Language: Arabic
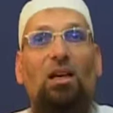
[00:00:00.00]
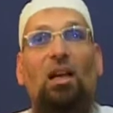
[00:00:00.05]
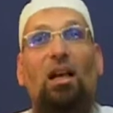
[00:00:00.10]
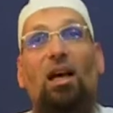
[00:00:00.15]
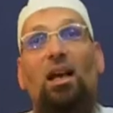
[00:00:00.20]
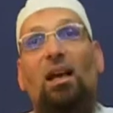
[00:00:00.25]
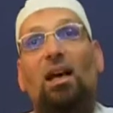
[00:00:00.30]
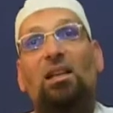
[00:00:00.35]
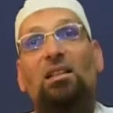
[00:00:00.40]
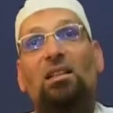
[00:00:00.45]

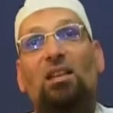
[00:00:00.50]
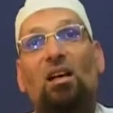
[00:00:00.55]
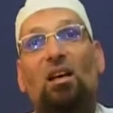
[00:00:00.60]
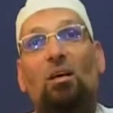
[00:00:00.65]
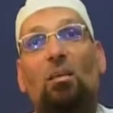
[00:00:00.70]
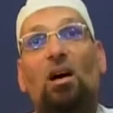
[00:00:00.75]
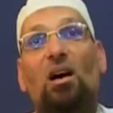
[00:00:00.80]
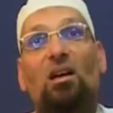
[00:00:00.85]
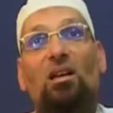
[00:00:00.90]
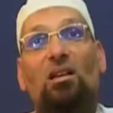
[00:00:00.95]
الحلقات دي
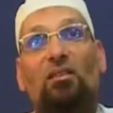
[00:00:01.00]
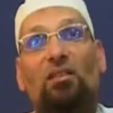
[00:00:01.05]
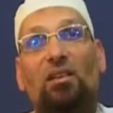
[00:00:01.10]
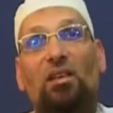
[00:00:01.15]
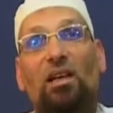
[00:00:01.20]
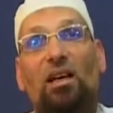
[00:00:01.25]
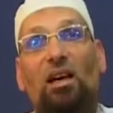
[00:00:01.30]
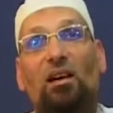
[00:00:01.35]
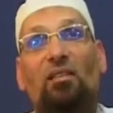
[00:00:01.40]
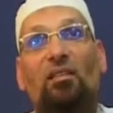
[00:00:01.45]
أنا بعرض
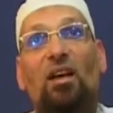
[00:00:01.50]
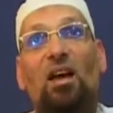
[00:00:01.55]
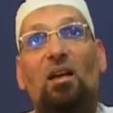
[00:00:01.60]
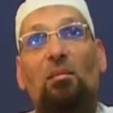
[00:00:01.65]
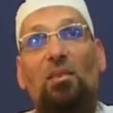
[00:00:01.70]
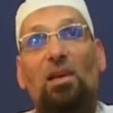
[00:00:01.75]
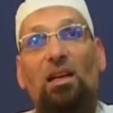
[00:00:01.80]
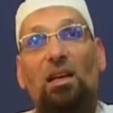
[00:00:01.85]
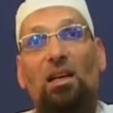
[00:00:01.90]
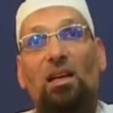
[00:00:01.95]
فيها
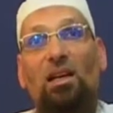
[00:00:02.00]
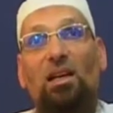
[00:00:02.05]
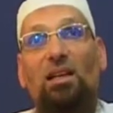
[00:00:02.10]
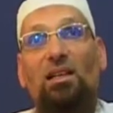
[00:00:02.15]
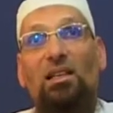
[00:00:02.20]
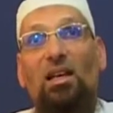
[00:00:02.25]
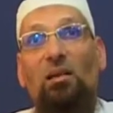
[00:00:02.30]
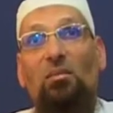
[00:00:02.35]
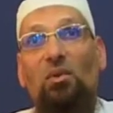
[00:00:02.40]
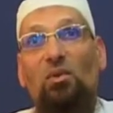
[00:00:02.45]
فهمي
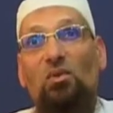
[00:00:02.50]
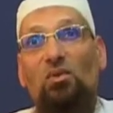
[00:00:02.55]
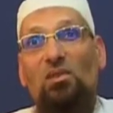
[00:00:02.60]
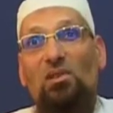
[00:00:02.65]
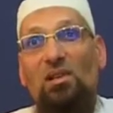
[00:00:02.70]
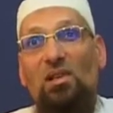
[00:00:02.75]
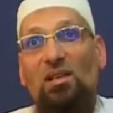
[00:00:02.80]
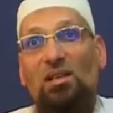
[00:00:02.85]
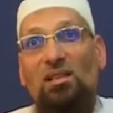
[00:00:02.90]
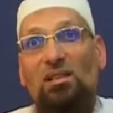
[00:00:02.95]
لكتاب
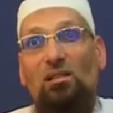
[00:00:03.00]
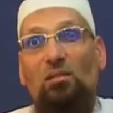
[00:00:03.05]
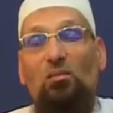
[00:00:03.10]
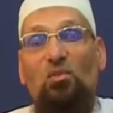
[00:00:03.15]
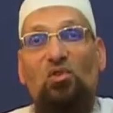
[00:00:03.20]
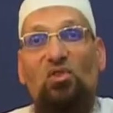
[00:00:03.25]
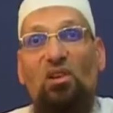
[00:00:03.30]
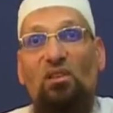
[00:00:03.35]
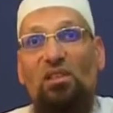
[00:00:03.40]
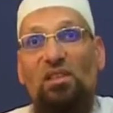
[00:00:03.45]
الأستاذ
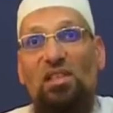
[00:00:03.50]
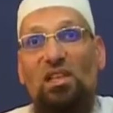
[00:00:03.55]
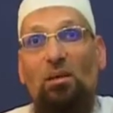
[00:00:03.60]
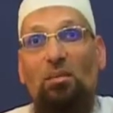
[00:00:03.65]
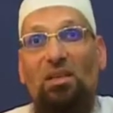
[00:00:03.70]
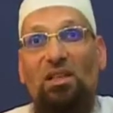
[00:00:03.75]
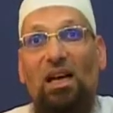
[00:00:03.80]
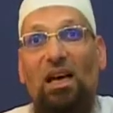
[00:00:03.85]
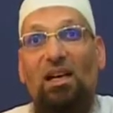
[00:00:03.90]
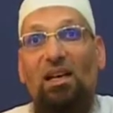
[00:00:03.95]
مصطفى
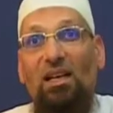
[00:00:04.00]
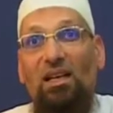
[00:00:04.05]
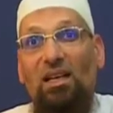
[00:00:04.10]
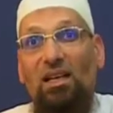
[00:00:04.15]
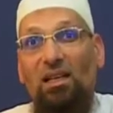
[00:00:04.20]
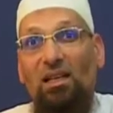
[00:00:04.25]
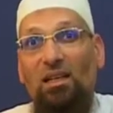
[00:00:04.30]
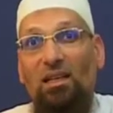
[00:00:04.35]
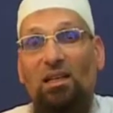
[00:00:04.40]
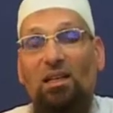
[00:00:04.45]
ثابت عن
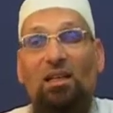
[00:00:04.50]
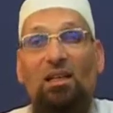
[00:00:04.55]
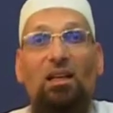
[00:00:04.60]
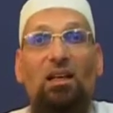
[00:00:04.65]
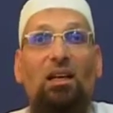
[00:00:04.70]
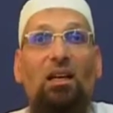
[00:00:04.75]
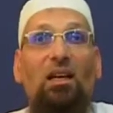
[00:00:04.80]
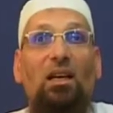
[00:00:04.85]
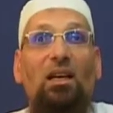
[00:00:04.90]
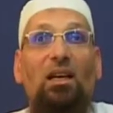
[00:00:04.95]
الجن
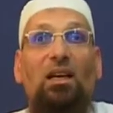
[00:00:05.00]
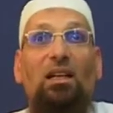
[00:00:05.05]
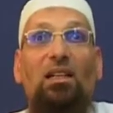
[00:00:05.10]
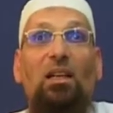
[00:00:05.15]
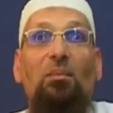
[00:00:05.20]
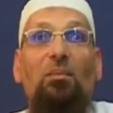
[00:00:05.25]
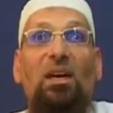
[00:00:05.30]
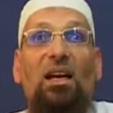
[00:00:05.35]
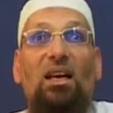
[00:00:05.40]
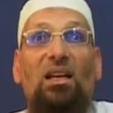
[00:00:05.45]

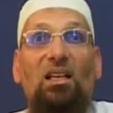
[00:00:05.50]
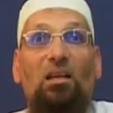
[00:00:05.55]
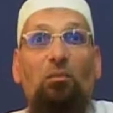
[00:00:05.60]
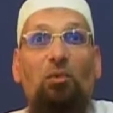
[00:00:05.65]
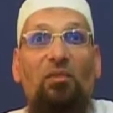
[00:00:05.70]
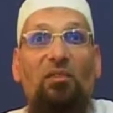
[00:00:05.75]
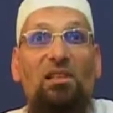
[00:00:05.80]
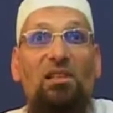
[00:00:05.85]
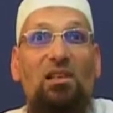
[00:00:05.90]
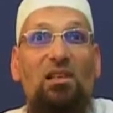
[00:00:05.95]
الكتاب ده
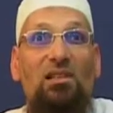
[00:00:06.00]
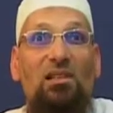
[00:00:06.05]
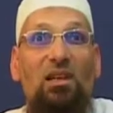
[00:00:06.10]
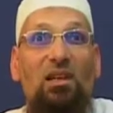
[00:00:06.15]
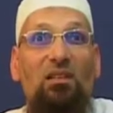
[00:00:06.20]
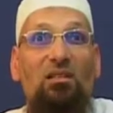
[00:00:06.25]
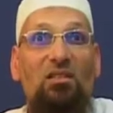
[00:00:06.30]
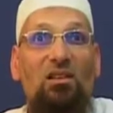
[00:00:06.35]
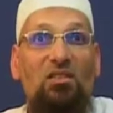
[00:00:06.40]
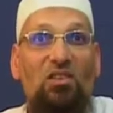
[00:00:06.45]
كتبه في
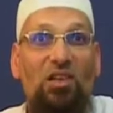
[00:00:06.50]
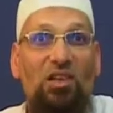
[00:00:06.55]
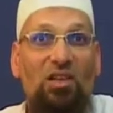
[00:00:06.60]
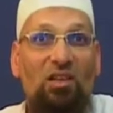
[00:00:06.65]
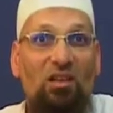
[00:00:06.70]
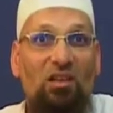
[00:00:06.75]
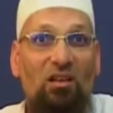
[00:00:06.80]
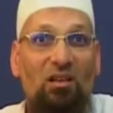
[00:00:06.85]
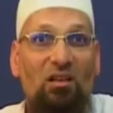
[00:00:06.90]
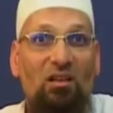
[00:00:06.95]
سلسلة
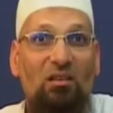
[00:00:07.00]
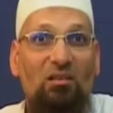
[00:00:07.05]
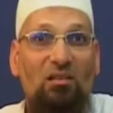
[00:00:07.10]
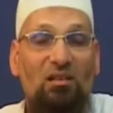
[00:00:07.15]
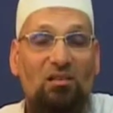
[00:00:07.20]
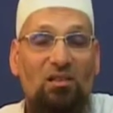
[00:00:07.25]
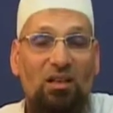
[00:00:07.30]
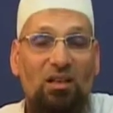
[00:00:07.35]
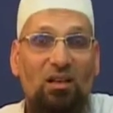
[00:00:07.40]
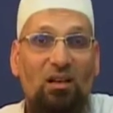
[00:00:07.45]
تصحيح
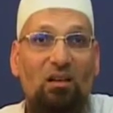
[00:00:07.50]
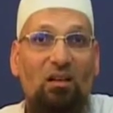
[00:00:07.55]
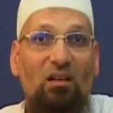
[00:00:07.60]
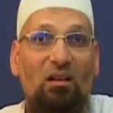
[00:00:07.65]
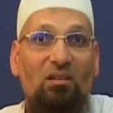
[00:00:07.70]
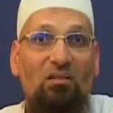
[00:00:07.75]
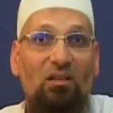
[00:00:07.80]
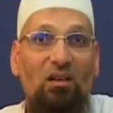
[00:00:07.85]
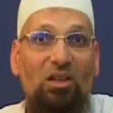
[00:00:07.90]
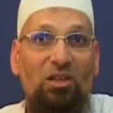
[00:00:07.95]
تصحيح
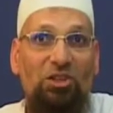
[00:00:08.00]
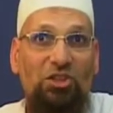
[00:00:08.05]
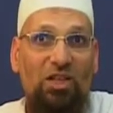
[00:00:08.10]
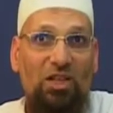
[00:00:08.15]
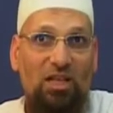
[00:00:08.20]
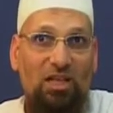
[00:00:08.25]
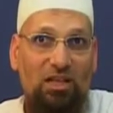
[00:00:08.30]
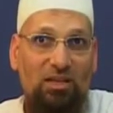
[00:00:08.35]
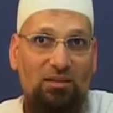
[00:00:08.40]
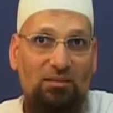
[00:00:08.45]
الأخطاء
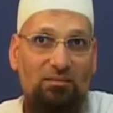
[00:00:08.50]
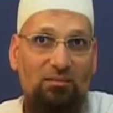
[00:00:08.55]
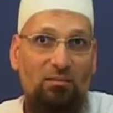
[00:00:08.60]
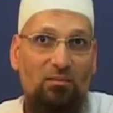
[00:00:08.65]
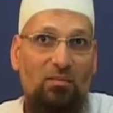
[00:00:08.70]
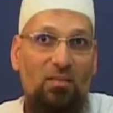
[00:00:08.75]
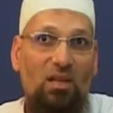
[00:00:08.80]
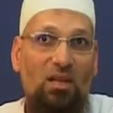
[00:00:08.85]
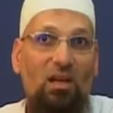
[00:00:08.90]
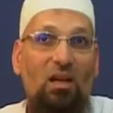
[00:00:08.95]
الشائعة
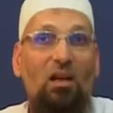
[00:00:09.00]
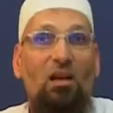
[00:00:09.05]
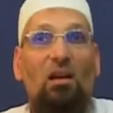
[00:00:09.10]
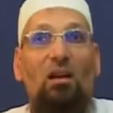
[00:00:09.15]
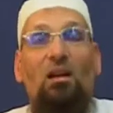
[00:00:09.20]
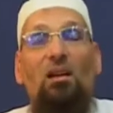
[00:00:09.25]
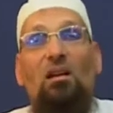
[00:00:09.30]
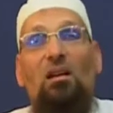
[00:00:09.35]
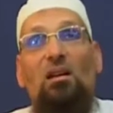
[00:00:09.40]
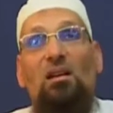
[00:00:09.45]

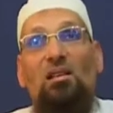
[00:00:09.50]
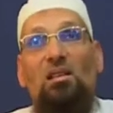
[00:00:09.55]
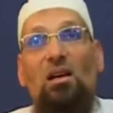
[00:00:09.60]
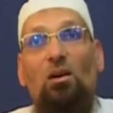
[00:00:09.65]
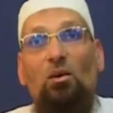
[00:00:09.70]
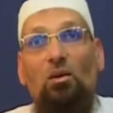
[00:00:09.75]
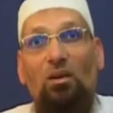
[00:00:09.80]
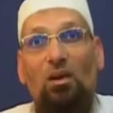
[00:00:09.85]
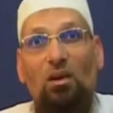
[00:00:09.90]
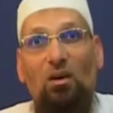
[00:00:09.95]

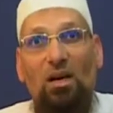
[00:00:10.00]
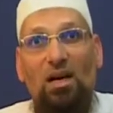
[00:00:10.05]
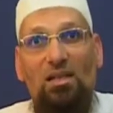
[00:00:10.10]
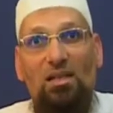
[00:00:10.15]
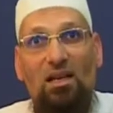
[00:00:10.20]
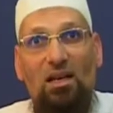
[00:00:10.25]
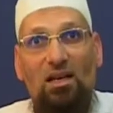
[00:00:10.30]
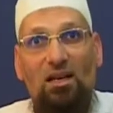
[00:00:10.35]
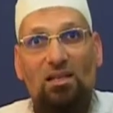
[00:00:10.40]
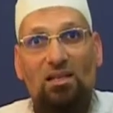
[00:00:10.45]
جزاه الله أحسن